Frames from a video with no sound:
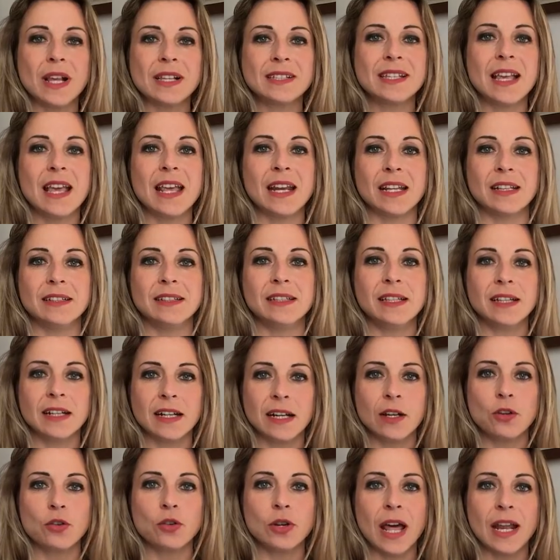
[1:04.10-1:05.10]
una serie di
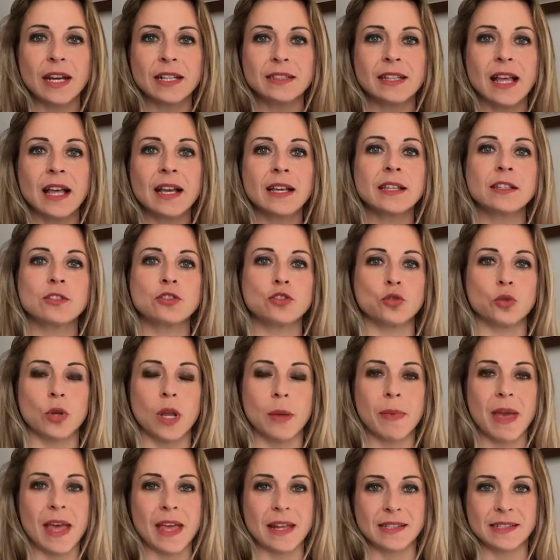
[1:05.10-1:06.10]
irregolarità che sono
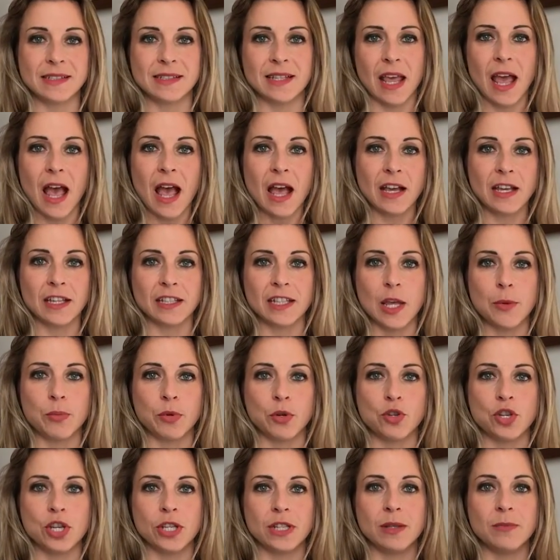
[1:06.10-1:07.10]
emerse anche dai
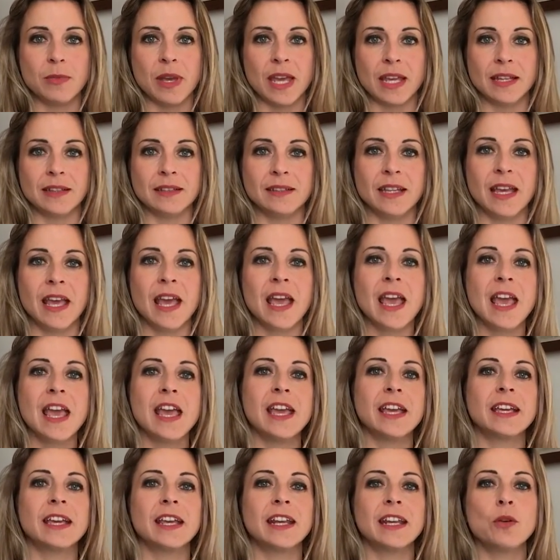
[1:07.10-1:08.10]
procedimenti
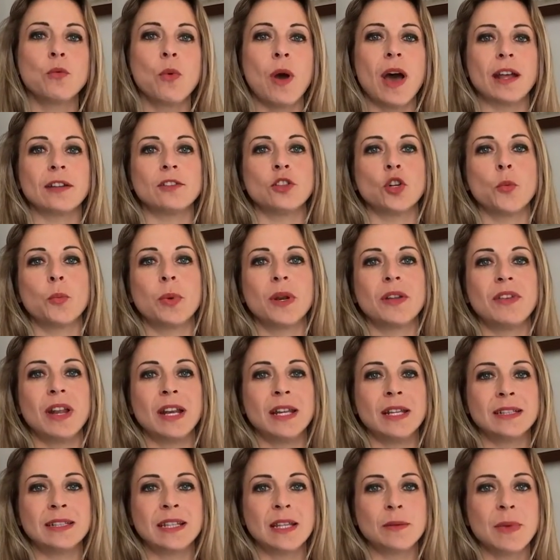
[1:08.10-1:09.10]
e che riguardano
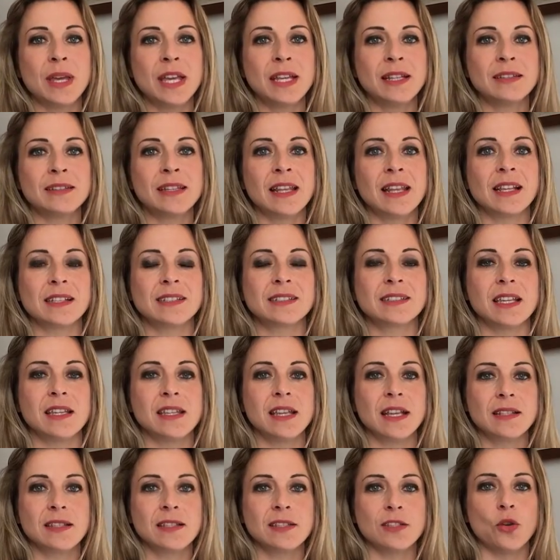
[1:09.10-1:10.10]
prevalentemente
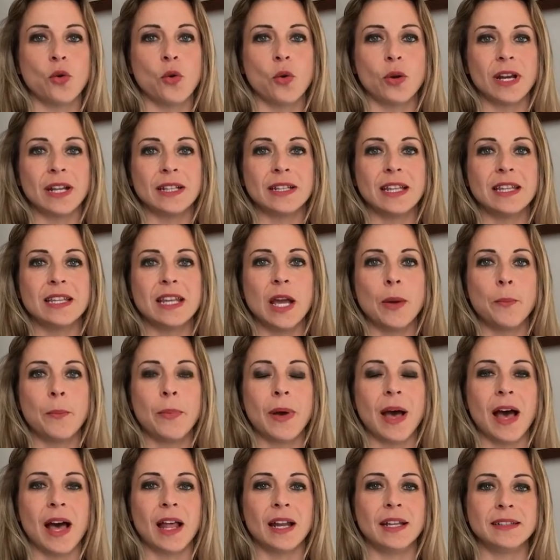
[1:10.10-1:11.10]
l'assegnazione degli
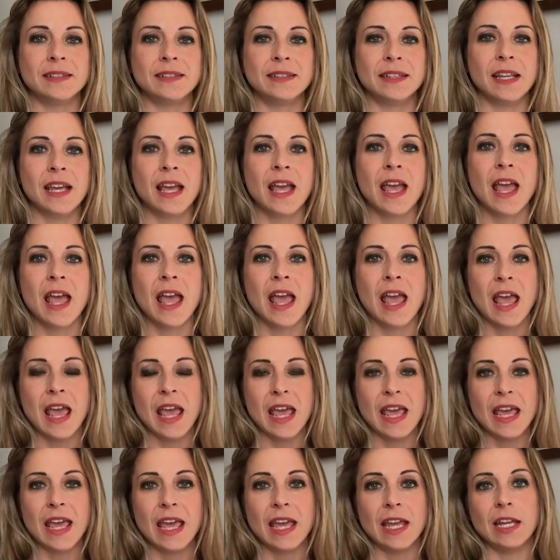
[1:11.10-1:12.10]
appalti
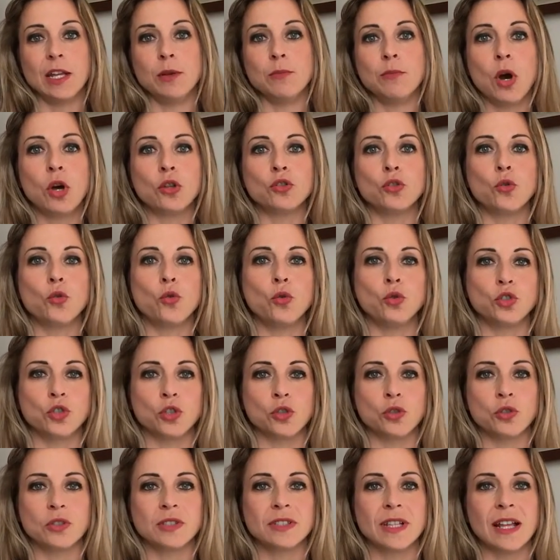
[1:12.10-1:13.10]
e il modo in cui
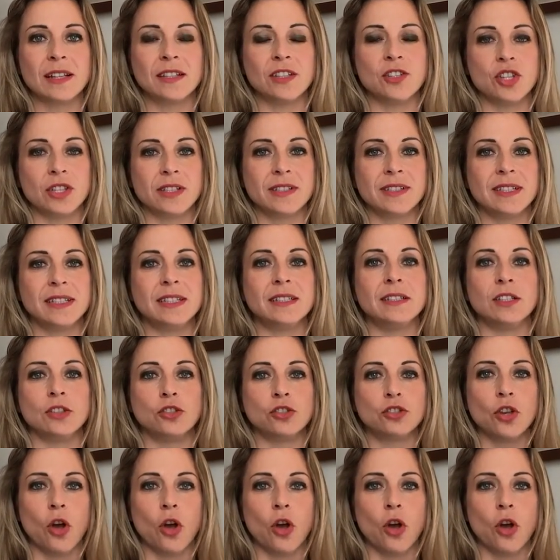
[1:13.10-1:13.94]
sono stati gestiti i